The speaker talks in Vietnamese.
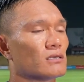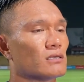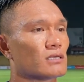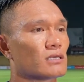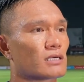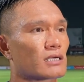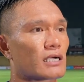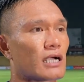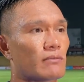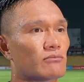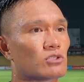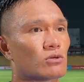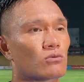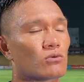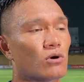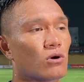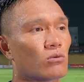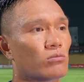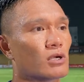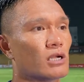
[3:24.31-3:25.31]
cái, cái cảm xúc
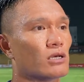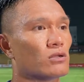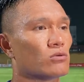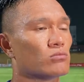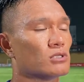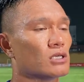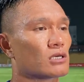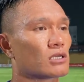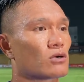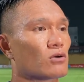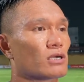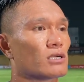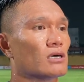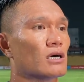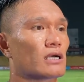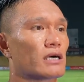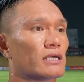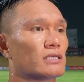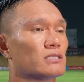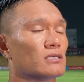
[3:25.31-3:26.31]
của hùng lên hùng nhớ cái con
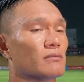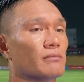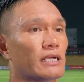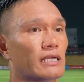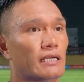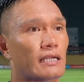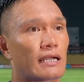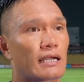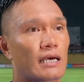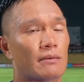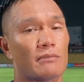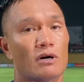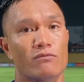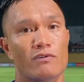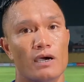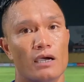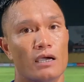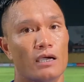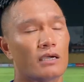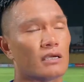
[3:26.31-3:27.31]
đường ngày xưa mình đang làm bảo
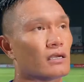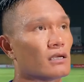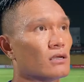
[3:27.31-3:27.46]
vệ